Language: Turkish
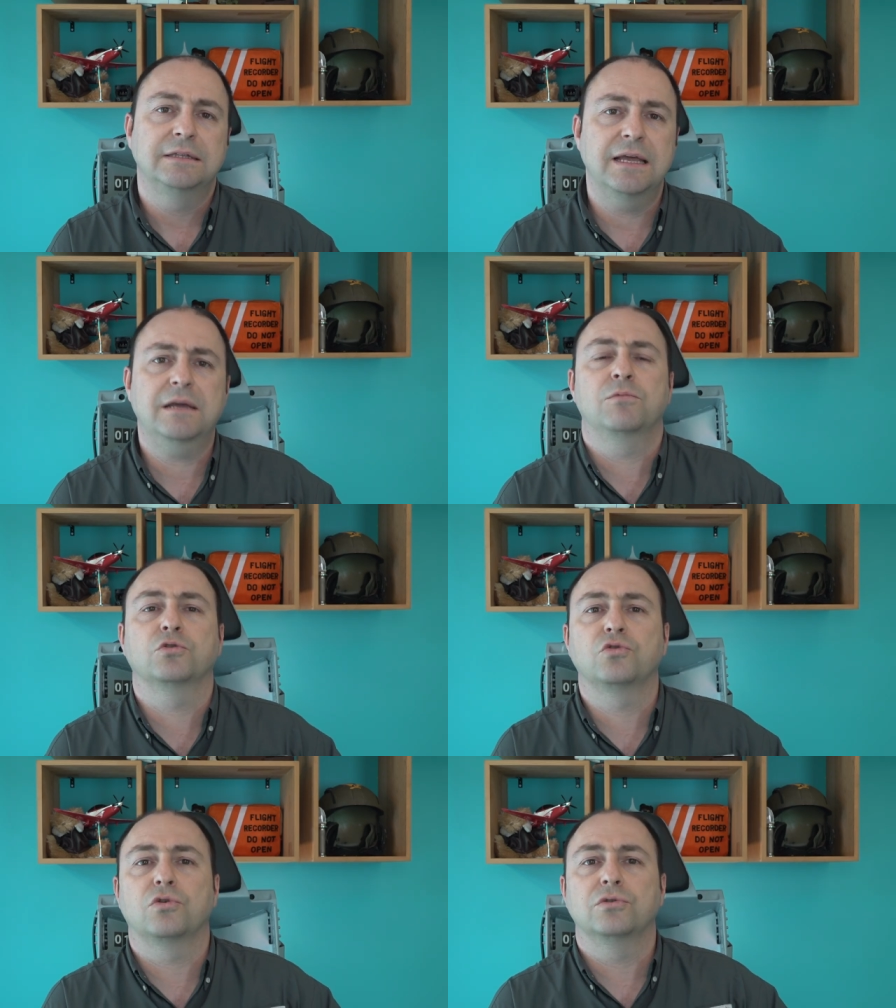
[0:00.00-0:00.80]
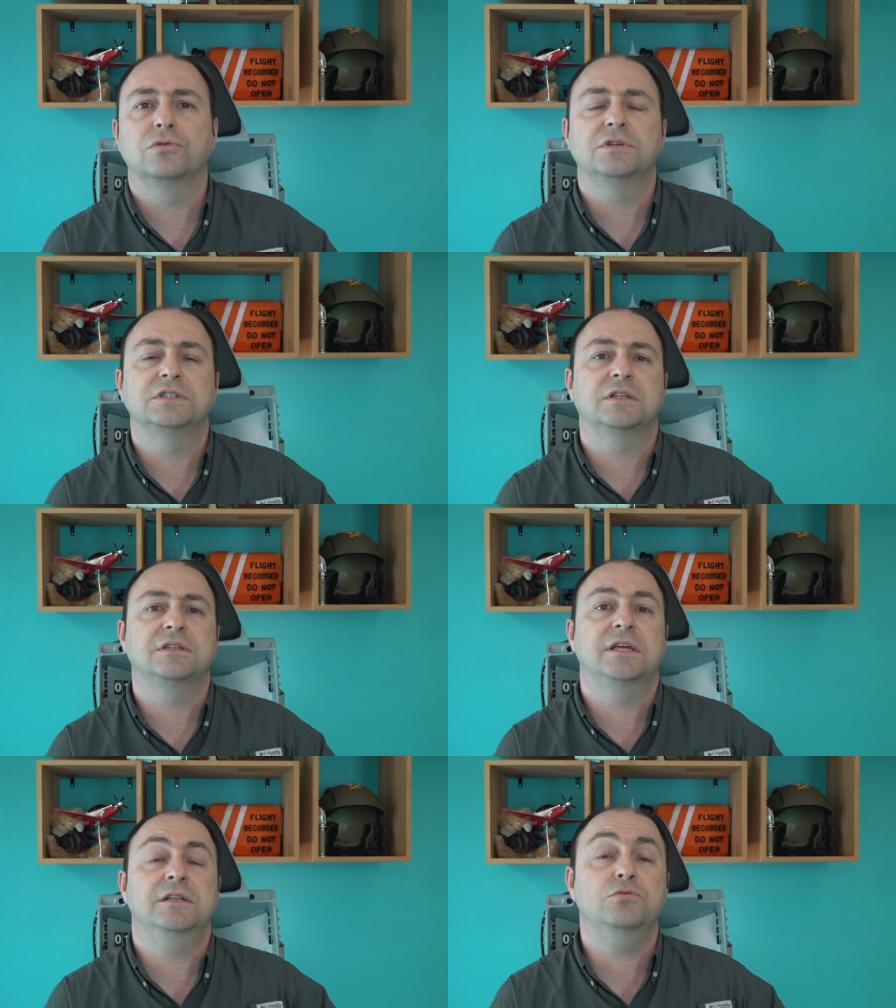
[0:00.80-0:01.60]
Tek motorlu işte
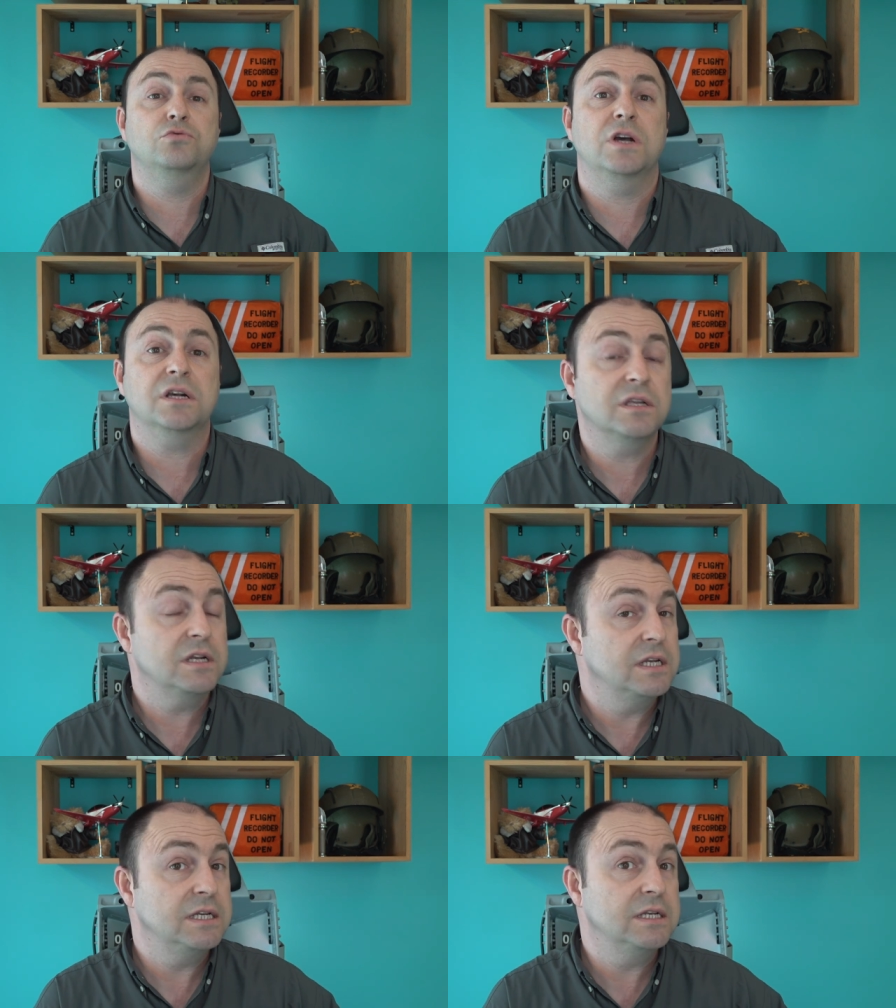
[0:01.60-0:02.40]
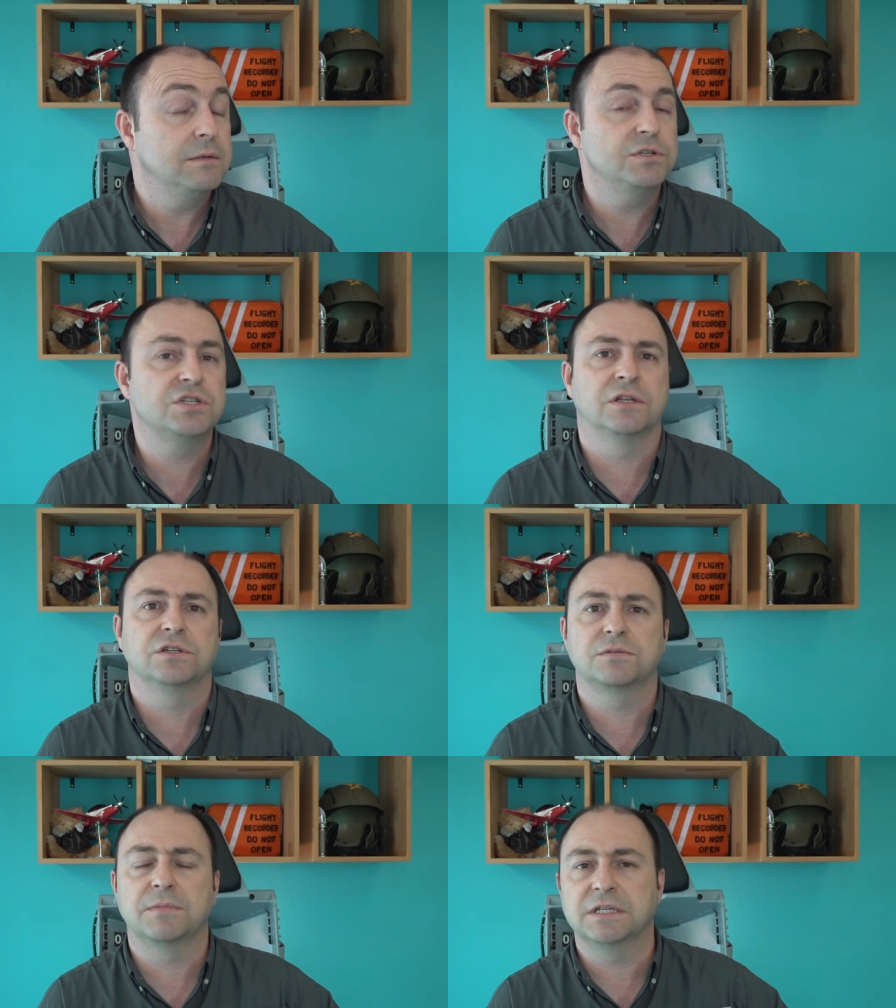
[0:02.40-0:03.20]
deniz uçaklarıyla ilgili bir
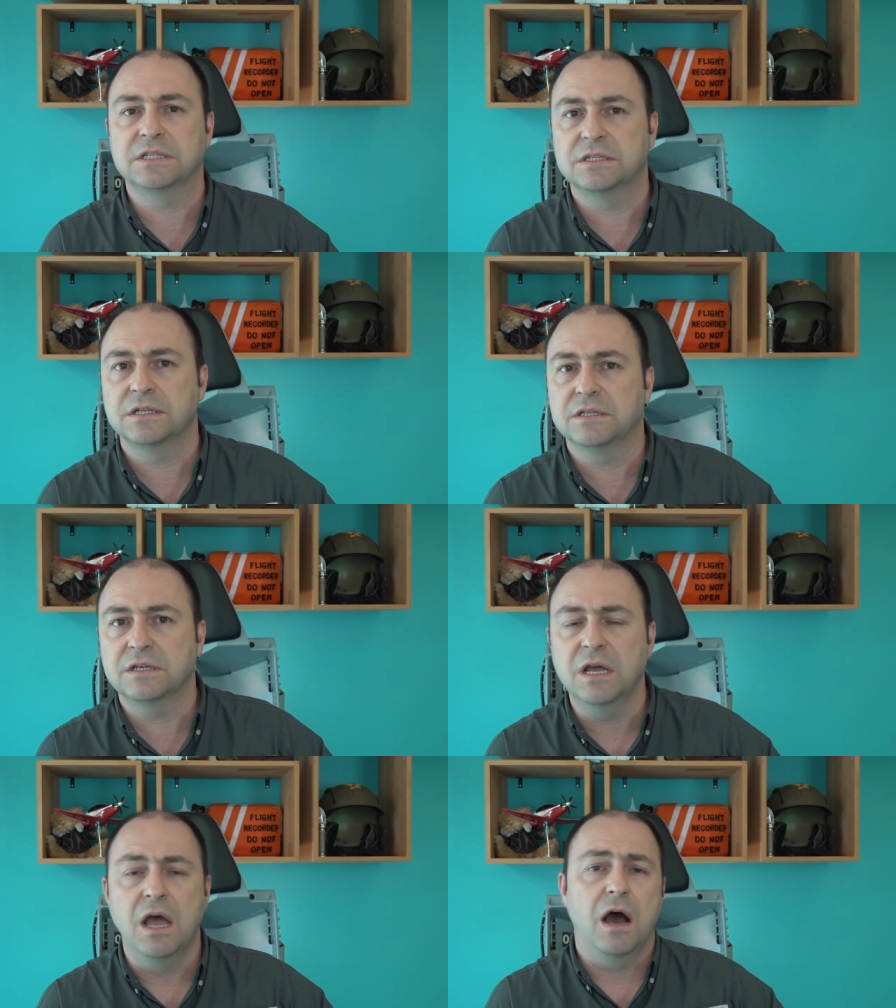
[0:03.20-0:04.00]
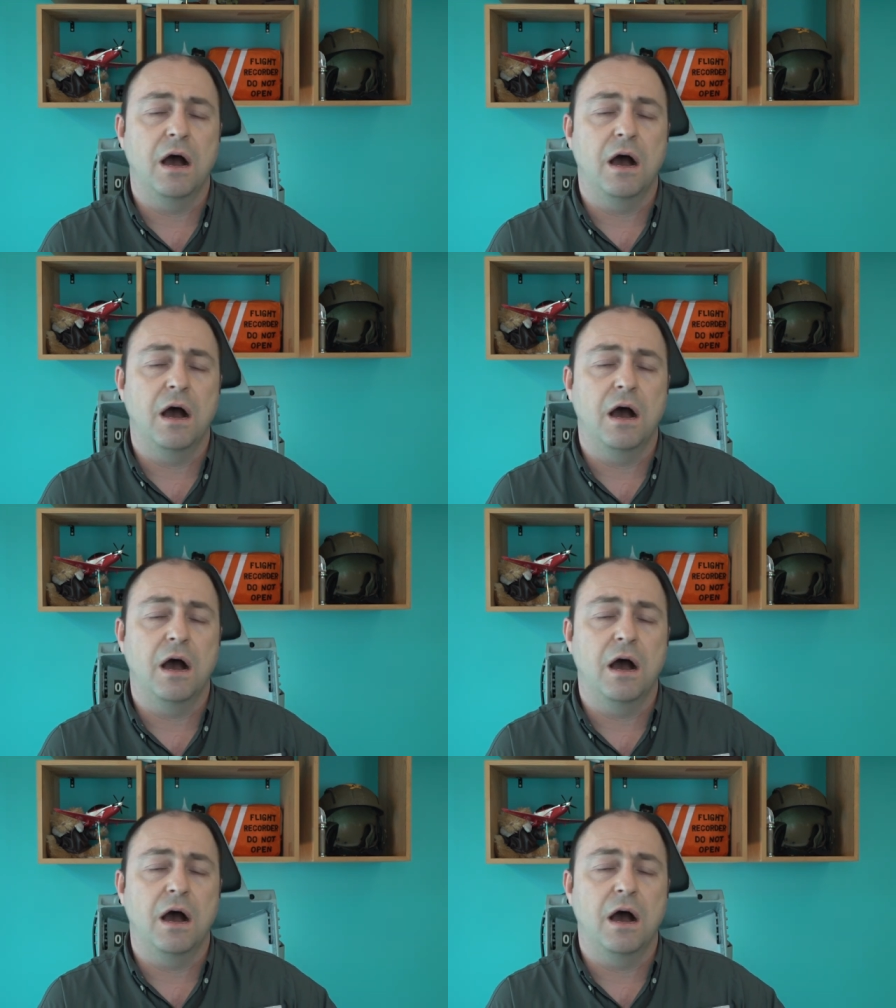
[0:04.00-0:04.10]
çalışma izledi.